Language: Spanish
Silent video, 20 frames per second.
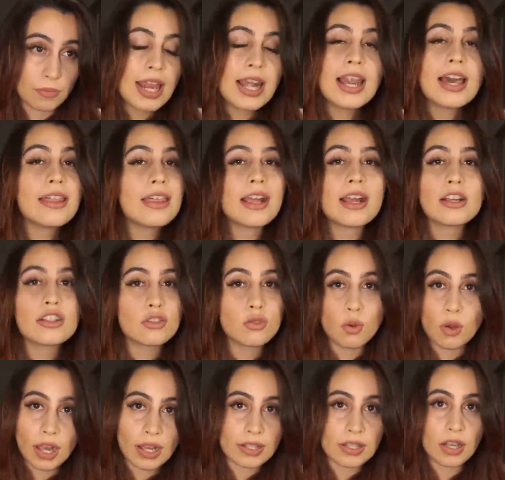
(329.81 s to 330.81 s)
Él la deja en
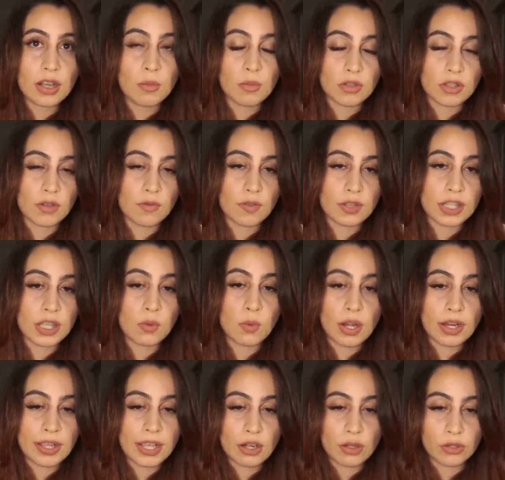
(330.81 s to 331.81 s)
su casa como si fuese
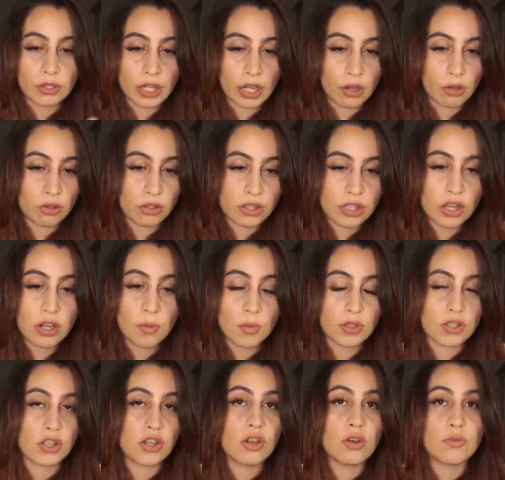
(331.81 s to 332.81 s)
cualquier otra noche,
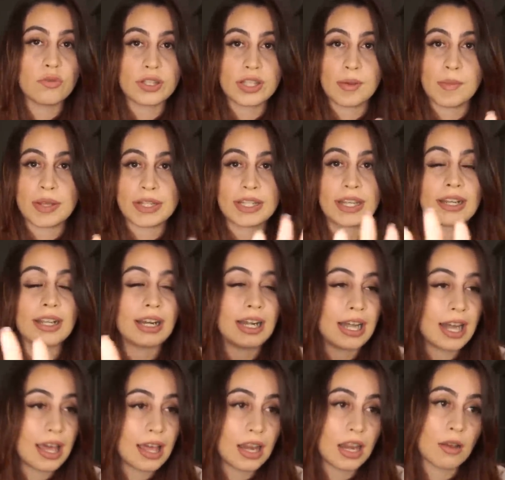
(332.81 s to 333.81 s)
como si no fuese a pasar
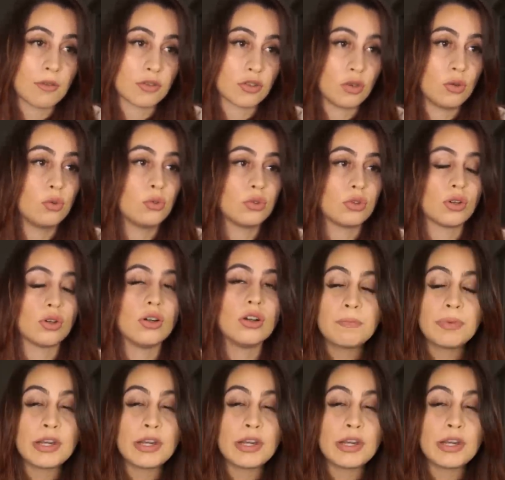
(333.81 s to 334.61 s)
nada en absoluto.